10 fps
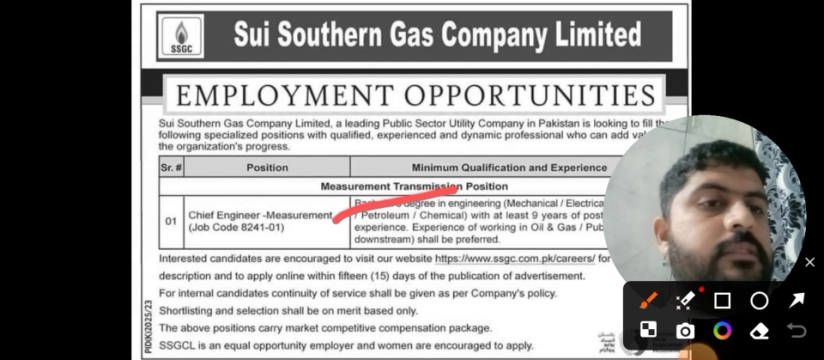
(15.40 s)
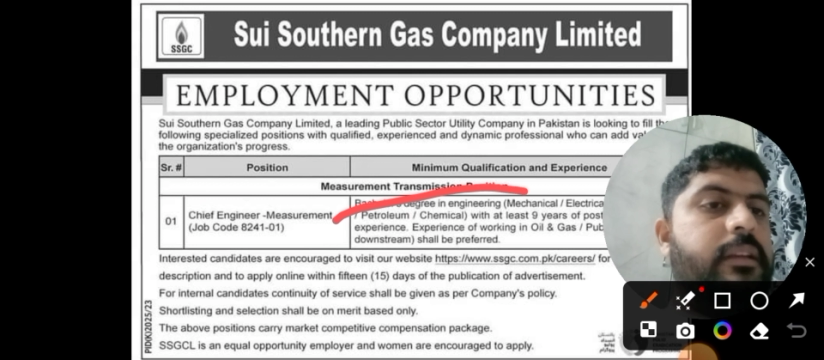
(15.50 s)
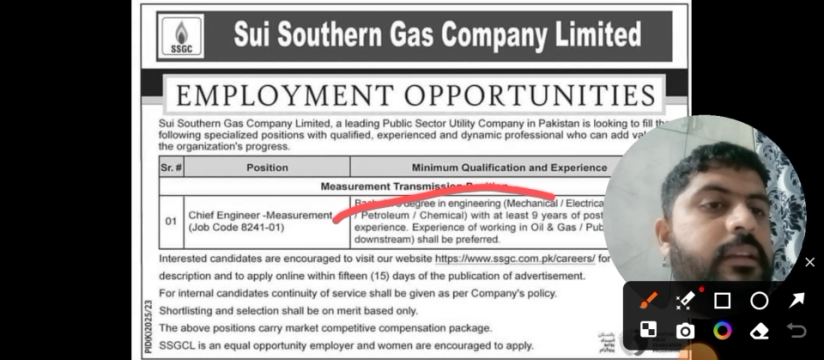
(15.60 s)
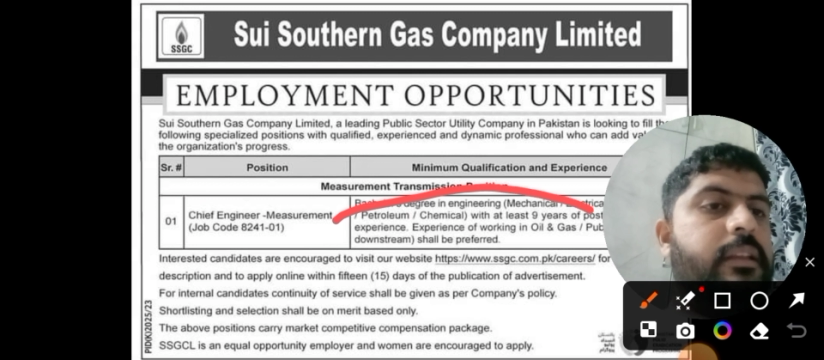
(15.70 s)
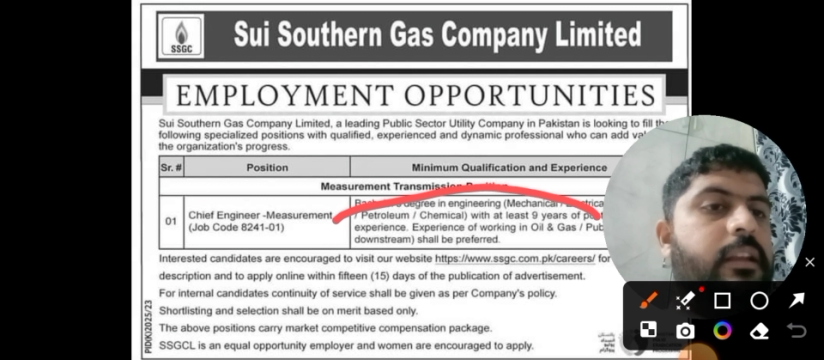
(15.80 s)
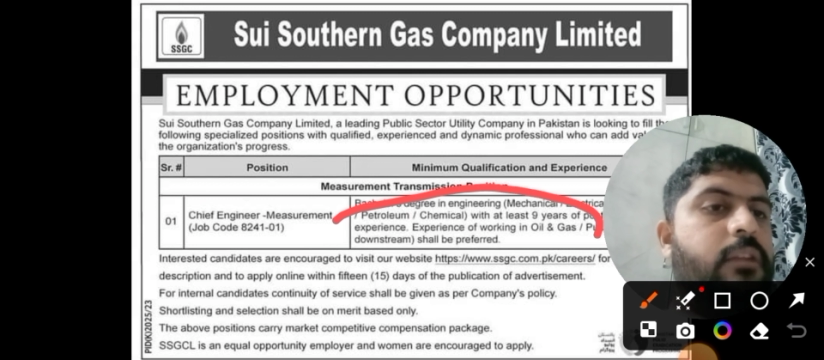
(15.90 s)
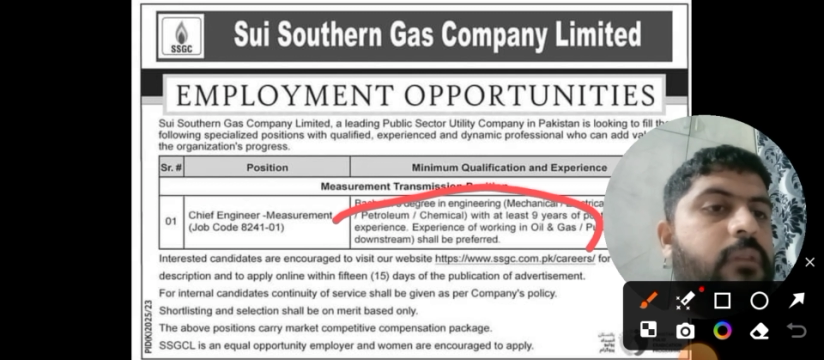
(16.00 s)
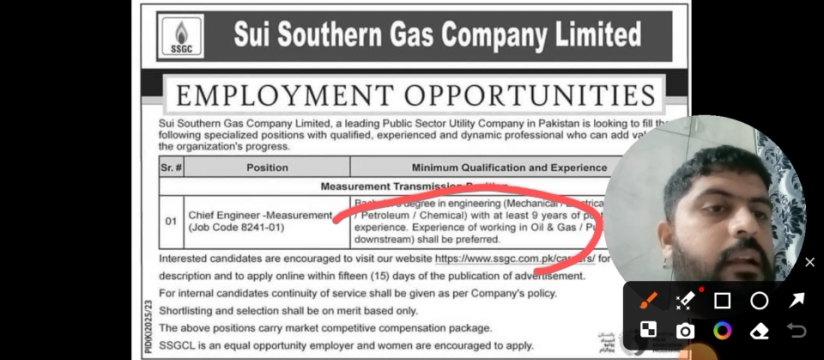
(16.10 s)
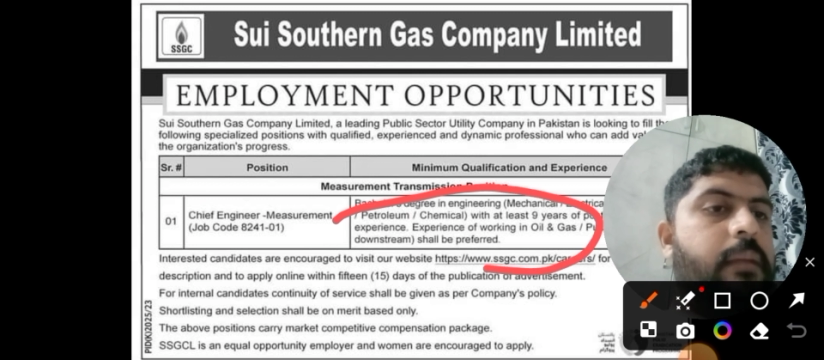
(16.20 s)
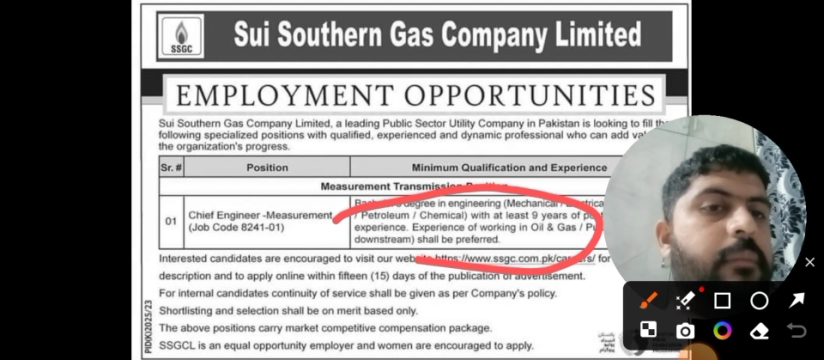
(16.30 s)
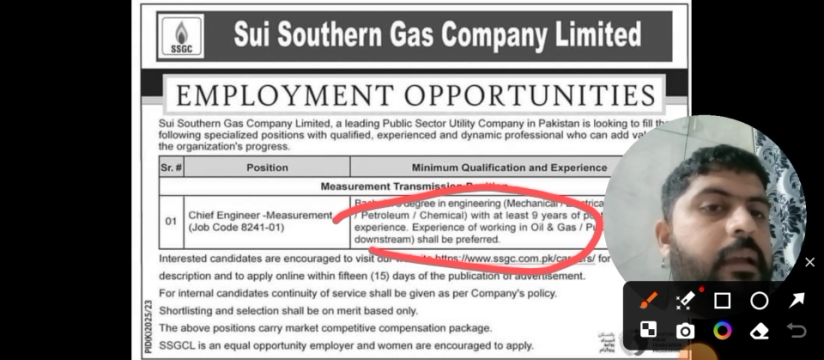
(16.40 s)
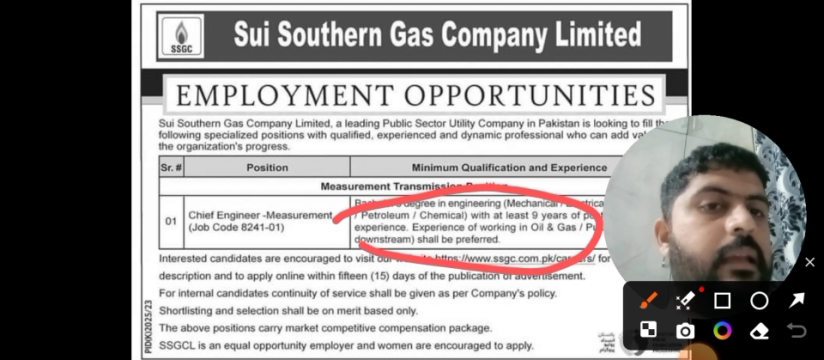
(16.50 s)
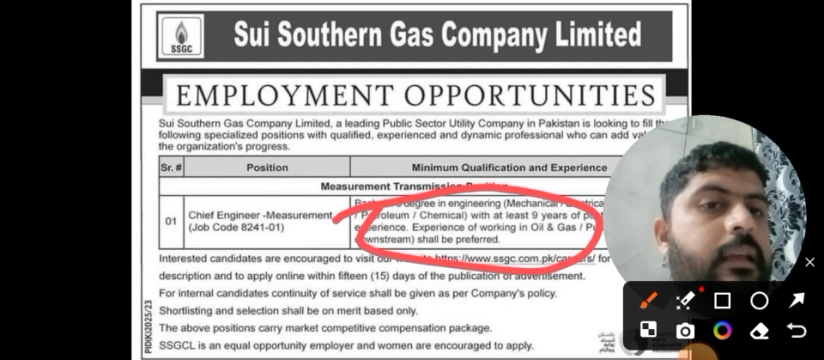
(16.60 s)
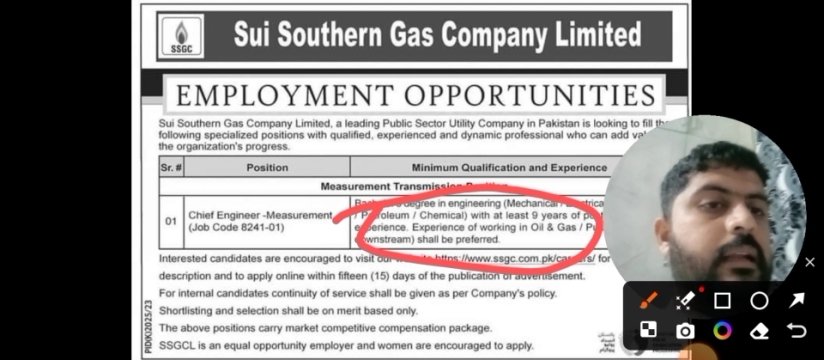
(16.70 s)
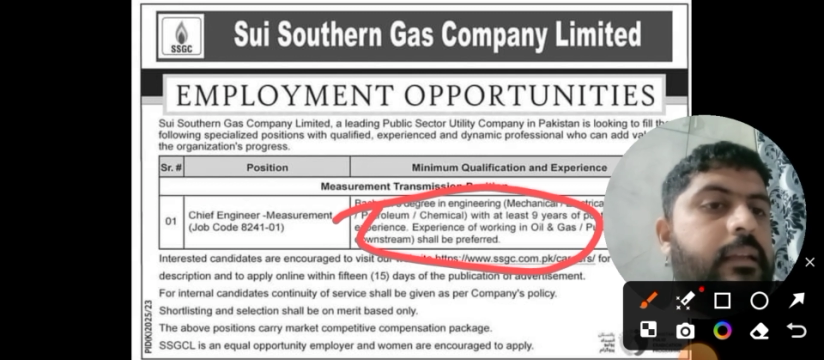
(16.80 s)
डिग्री रिक्वायर्ड है
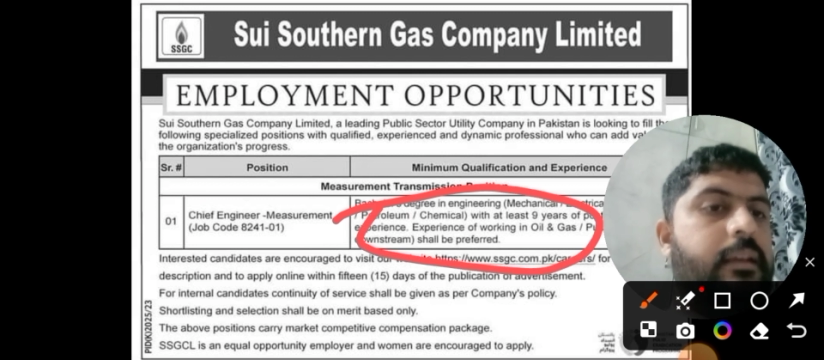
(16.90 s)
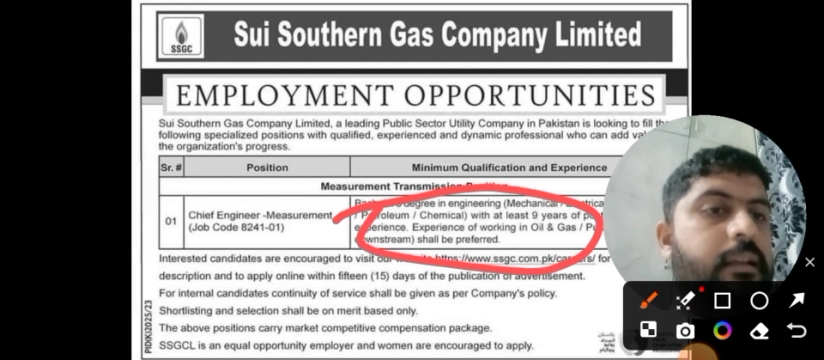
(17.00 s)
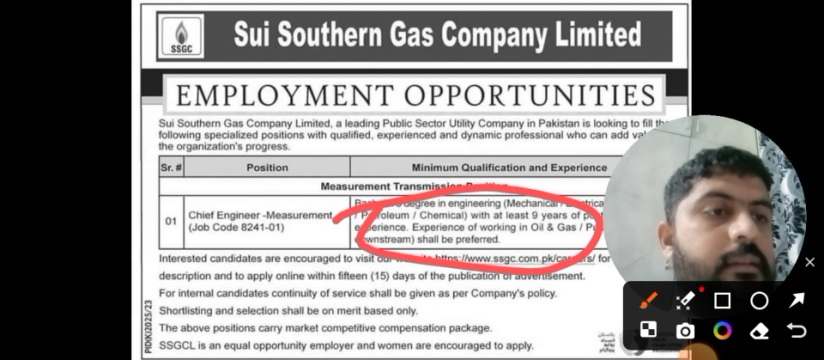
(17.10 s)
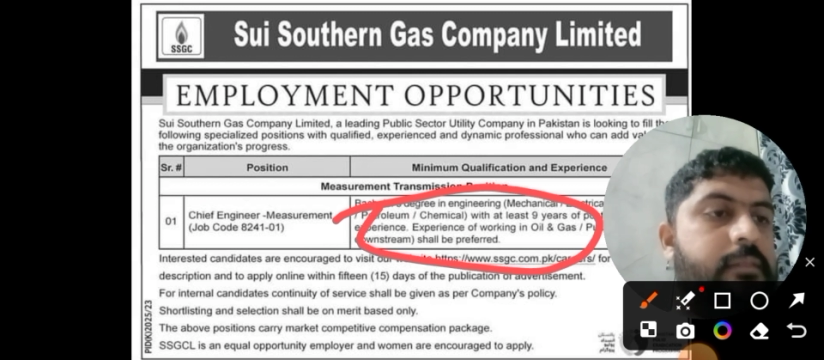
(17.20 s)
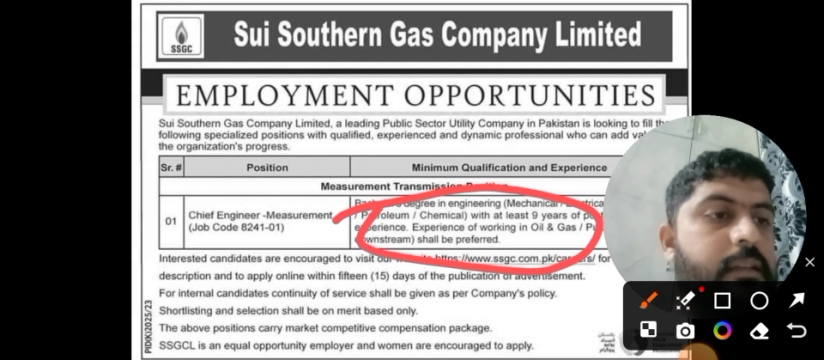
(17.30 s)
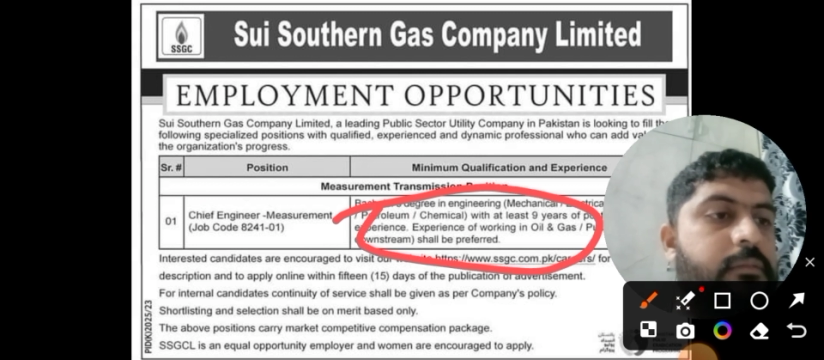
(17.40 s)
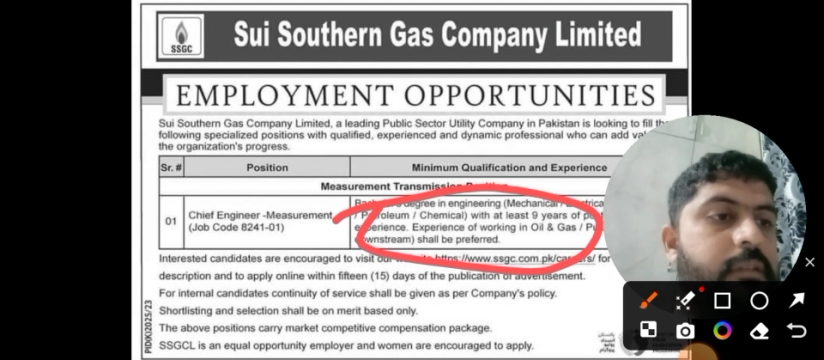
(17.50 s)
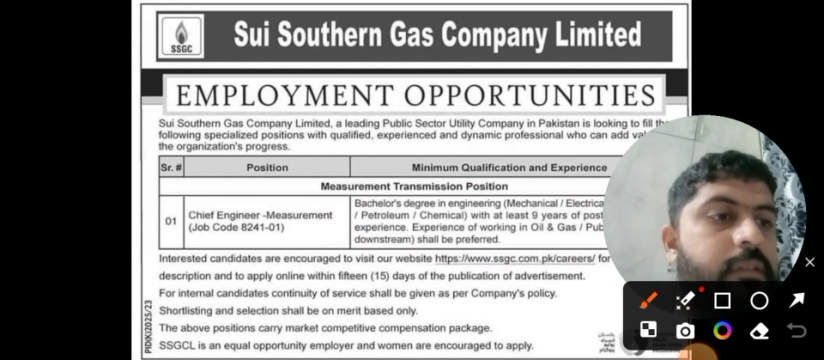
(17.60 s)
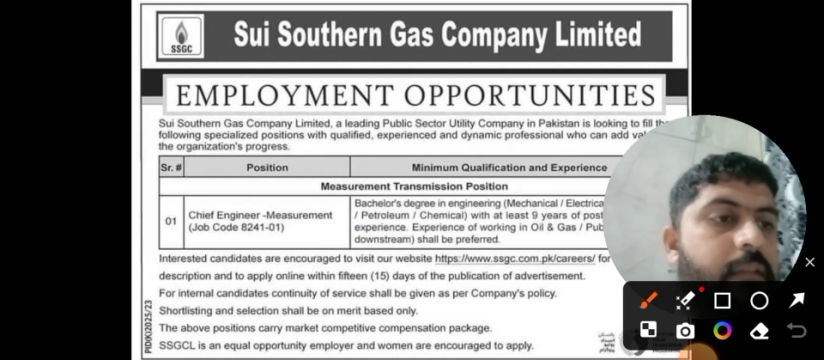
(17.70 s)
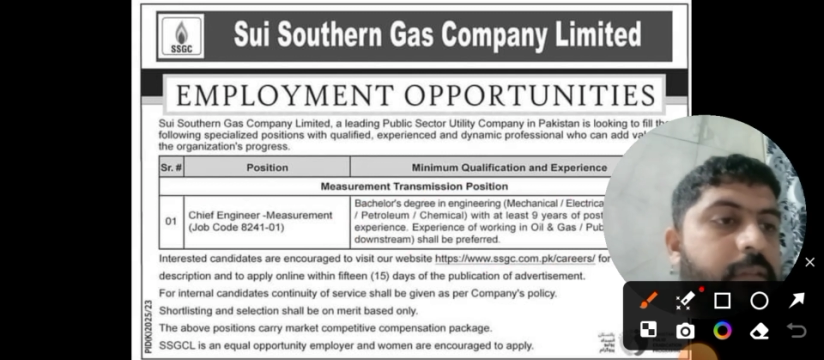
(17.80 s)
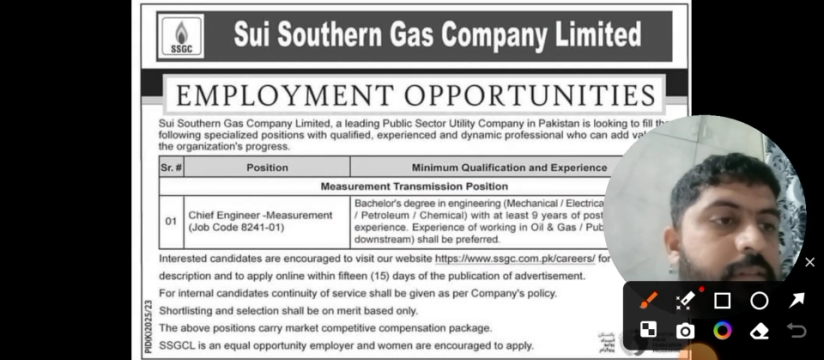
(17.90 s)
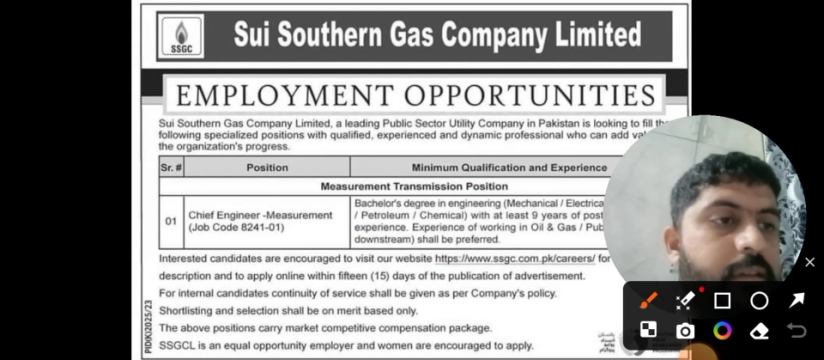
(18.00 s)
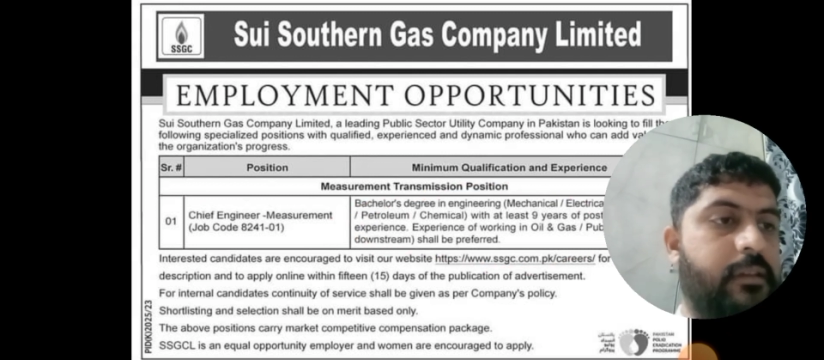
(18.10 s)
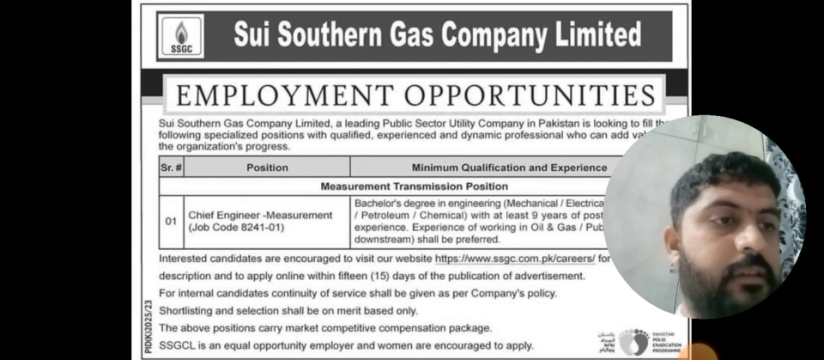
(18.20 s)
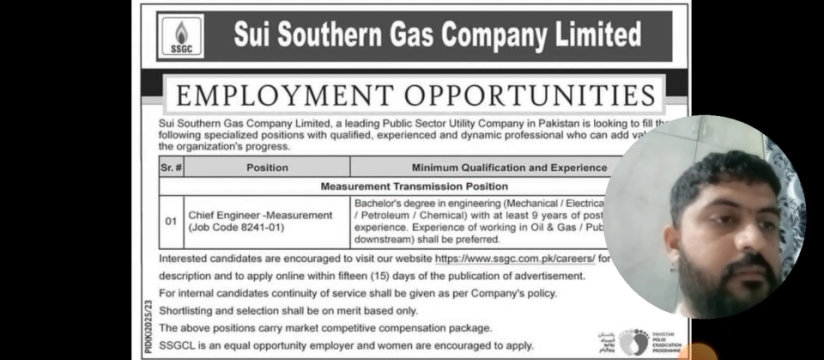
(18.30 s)
मैकेनिकल इलेक्ट्रिकल के साथ विद रेलिवेंट
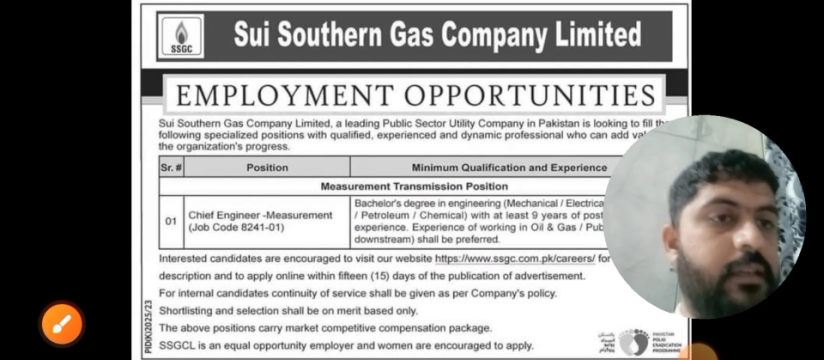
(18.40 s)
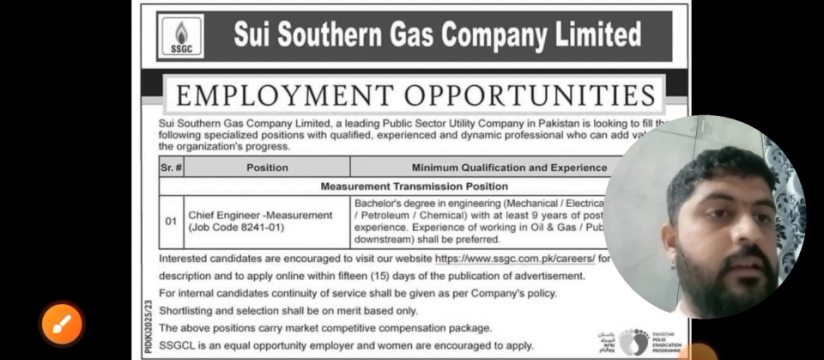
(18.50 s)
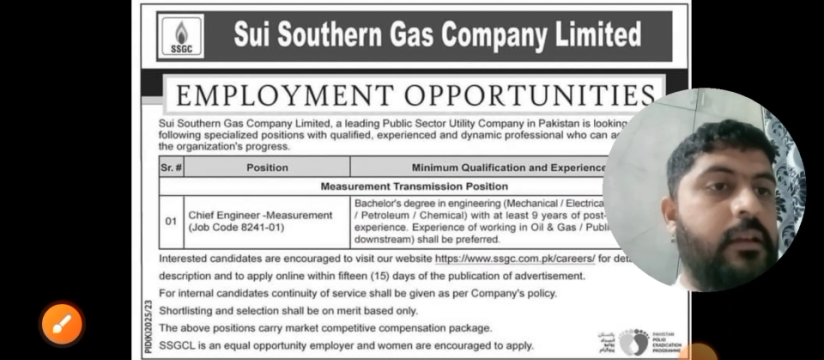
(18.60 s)
सेवन ईयर